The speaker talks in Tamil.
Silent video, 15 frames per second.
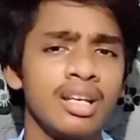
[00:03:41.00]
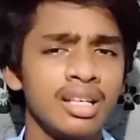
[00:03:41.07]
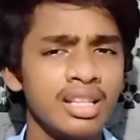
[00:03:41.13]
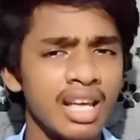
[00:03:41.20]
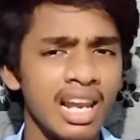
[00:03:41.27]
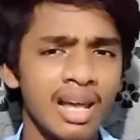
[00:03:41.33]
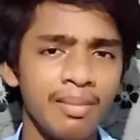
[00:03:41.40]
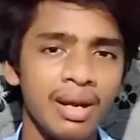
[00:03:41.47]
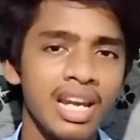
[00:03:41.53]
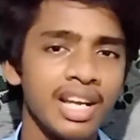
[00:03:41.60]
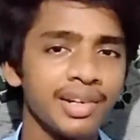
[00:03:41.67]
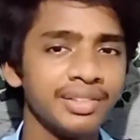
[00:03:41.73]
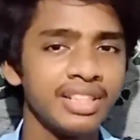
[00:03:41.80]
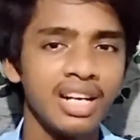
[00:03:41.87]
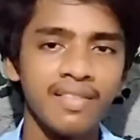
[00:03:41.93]
இது எல்லாமே
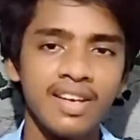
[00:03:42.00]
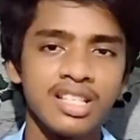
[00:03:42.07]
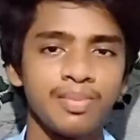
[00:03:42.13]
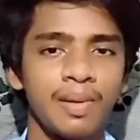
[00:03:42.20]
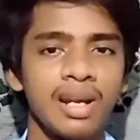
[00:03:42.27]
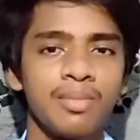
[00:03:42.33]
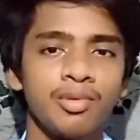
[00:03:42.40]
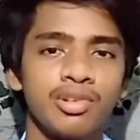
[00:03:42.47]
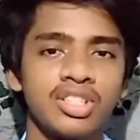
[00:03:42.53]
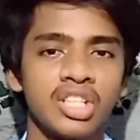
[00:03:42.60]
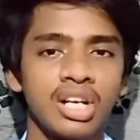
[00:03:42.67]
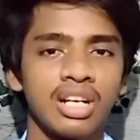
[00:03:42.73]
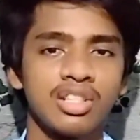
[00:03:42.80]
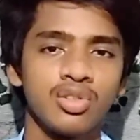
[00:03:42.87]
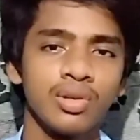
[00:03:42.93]
நீங்கள் வந்து ரிவைஸ் பண்ணி
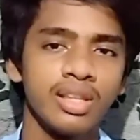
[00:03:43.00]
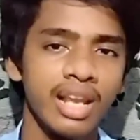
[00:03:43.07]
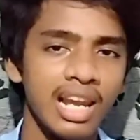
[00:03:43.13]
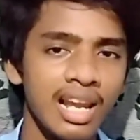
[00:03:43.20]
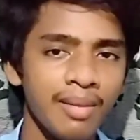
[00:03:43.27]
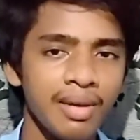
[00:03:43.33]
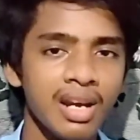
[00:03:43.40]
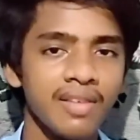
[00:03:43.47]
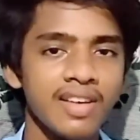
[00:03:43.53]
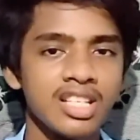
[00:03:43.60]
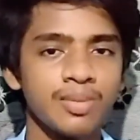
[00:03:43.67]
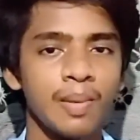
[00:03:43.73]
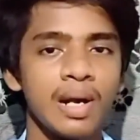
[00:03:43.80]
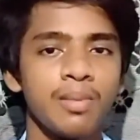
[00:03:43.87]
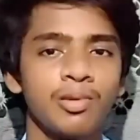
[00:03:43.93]
முடிச்சிருங்க ஸோ இது எல்லாமே
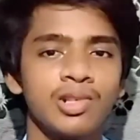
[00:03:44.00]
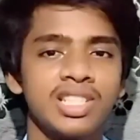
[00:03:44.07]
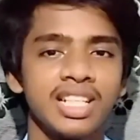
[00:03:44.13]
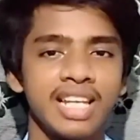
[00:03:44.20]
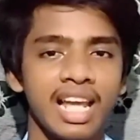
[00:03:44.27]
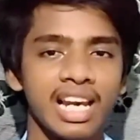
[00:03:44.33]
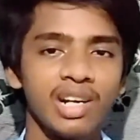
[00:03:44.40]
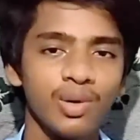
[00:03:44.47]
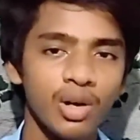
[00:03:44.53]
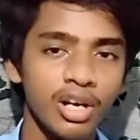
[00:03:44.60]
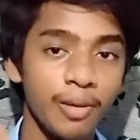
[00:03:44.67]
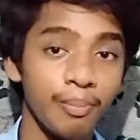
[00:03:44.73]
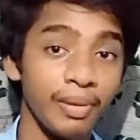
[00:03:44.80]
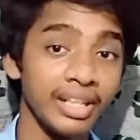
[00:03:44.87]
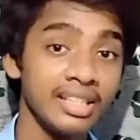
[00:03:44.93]
ரிவைஸ் பண்ணி முடிச்சிருக்கீங்கன்னா
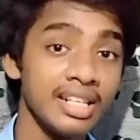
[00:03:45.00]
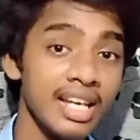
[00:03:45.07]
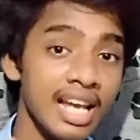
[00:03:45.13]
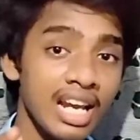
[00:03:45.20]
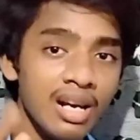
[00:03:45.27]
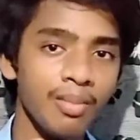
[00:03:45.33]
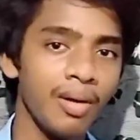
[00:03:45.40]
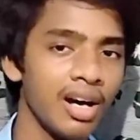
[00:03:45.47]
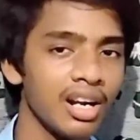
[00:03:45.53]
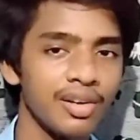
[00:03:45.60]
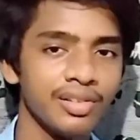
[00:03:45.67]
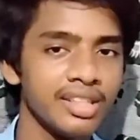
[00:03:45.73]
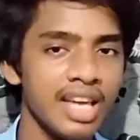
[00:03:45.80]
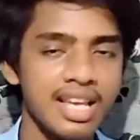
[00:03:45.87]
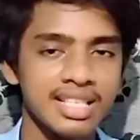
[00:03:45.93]
உங்களுக்கு பதினேழு
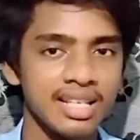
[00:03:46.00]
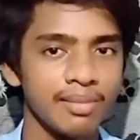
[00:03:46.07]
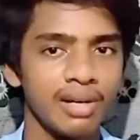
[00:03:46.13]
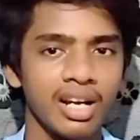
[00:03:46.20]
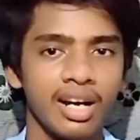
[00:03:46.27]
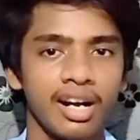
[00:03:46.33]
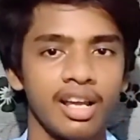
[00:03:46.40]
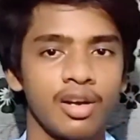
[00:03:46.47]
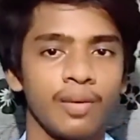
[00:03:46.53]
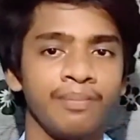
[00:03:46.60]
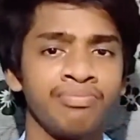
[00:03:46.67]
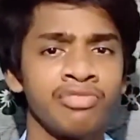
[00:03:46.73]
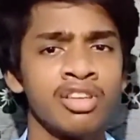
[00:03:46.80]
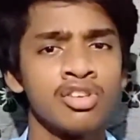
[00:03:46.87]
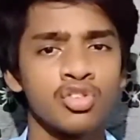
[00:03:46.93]
மார்க் வந்து எக்ஸாமில்
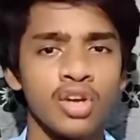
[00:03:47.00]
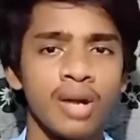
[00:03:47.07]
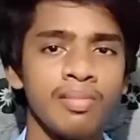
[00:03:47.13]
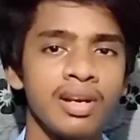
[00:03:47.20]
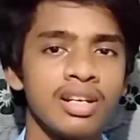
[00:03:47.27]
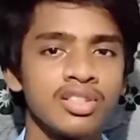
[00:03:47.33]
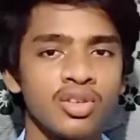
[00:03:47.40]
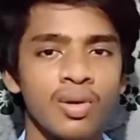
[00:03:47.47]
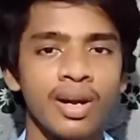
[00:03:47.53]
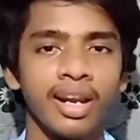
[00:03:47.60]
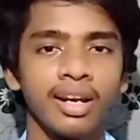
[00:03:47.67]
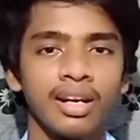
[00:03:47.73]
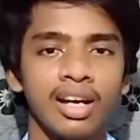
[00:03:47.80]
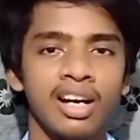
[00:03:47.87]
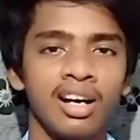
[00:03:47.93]
கிடைக்கும் ஸோ எப்படின்னு
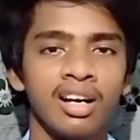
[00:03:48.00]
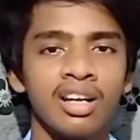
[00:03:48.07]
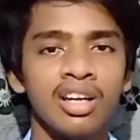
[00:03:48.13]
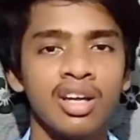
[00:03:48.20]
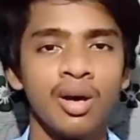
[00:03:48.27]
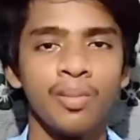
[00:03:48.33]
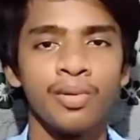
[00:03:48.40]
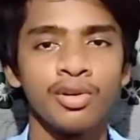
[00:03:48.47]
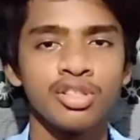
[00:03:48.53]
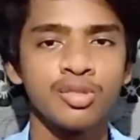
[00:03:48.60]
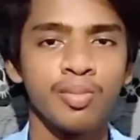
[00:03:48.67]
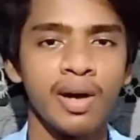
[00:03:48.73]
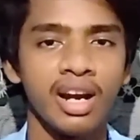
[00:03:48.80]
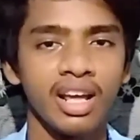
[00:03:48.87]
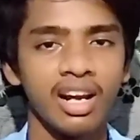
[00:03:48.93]
சொல்கிறீங்களா
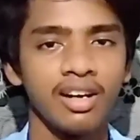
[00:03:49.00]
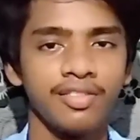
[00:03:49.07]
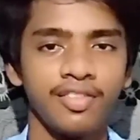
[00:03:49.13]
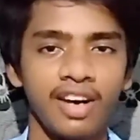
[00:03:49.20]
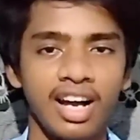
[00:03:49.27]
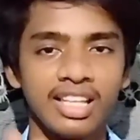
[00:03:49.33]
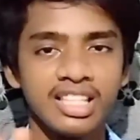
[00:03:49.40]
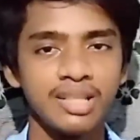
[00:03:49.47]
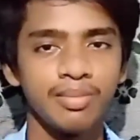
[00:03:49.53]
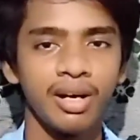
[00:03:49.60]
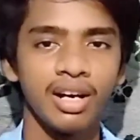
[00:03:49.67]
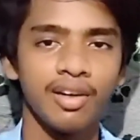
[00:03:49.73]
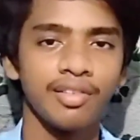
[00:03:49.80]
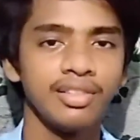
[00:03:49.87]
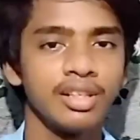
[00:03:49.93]
ப்ரோஸ் பேராகிராஃப் அஞ்சு
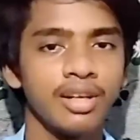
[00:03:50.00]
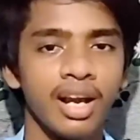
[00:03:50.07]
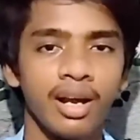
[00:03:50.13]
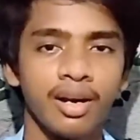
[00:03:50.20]
மார்க் வந்து